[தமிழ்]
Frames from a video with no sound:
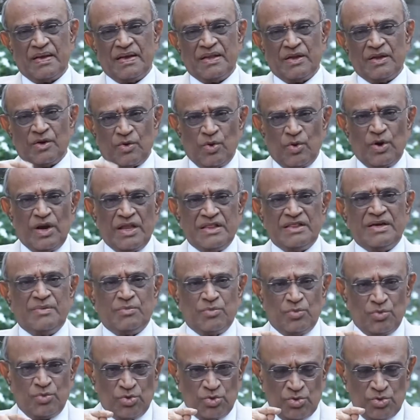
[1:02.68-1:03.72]
இந்த குழந்தை
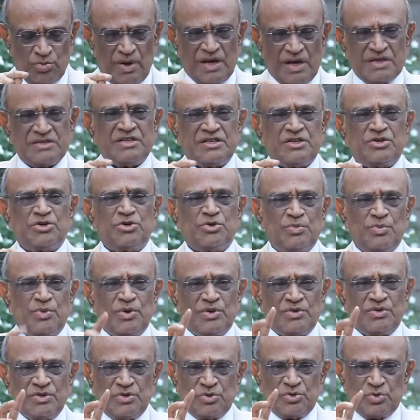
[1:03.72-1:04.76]
மூணு மாதம் இருக்கும்
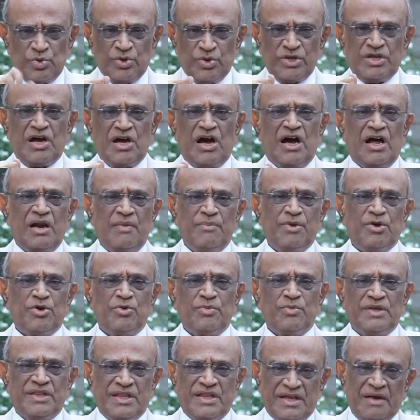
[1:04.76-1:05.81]
பொழுது துடிக்க
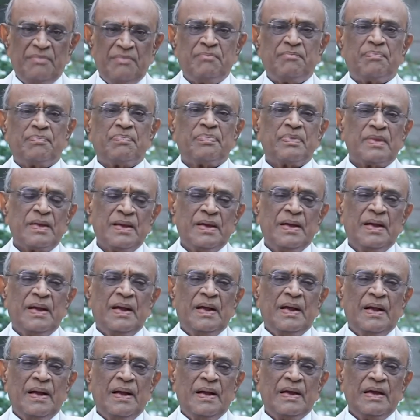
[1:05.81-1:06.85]
ஆரம்பிக்கும் இதயம்
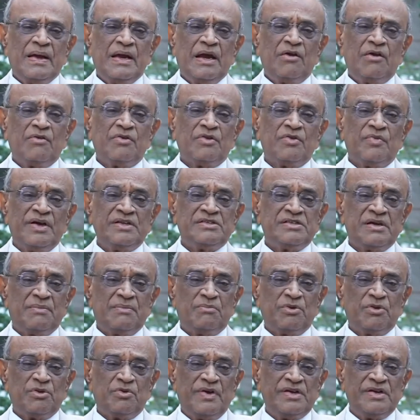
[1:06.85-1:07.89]
எழுபது வயசு
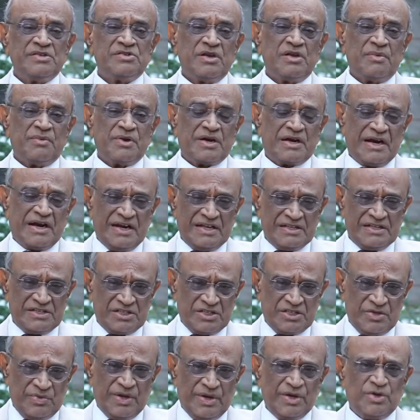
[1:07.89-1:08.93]
எண்பது வயசு நம்ம
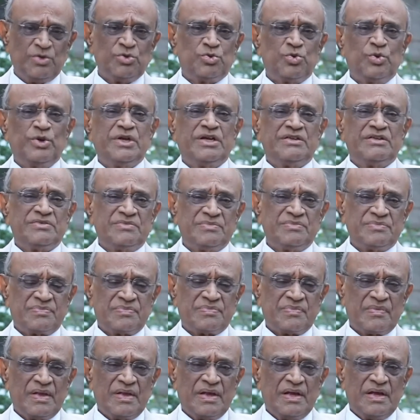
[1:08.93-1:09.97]
கடைசி வரைக்கும் துடிக்குது
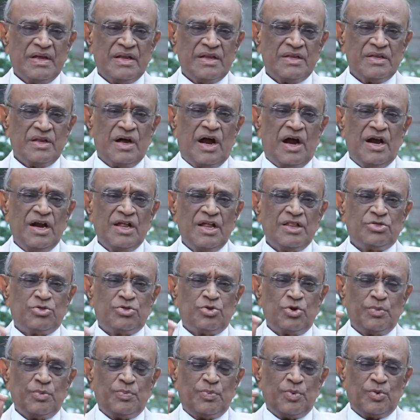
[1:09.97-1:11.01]
நாடி
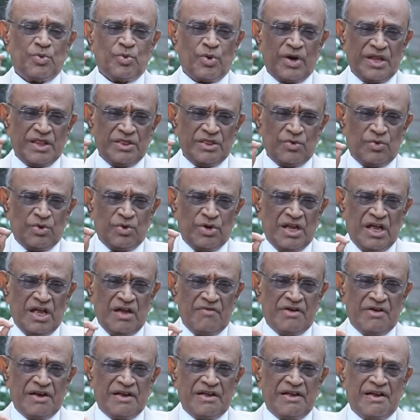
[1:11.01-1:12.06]
துடிப்பு குறைந்து கொண்டே
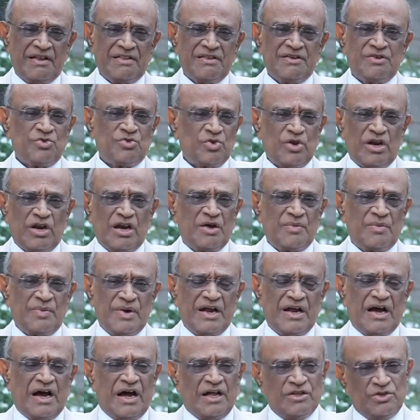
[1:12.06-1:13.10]
வருகிறது என்று சொல்லாங்க
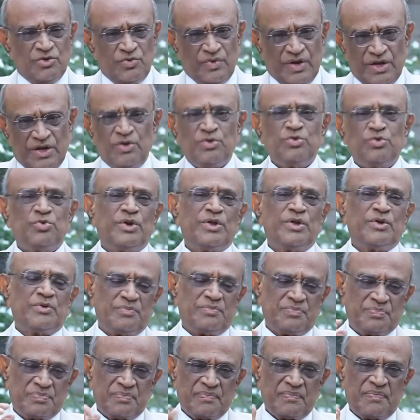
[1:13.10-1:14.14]
பாருங்கள் அது வரைக்கும்
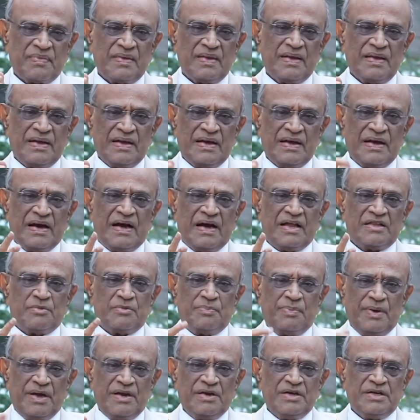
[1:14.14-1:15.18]
துடிக்கும்
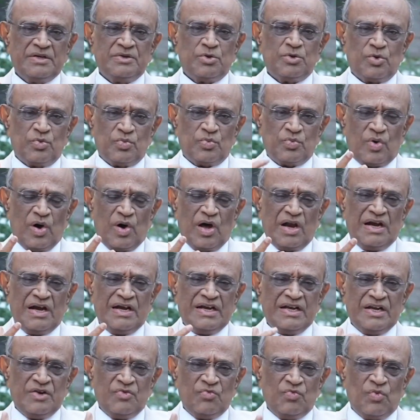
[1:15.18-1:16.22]
அதுக்கு பேர் ஒரு வால
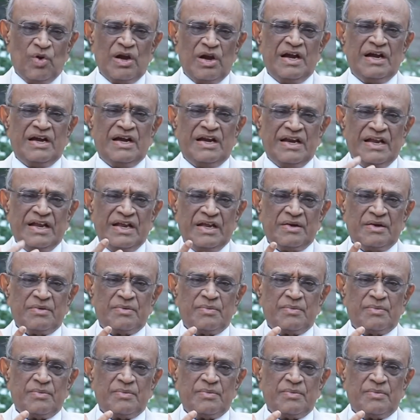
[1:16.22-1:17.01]
இன்வாலண்ட்ரி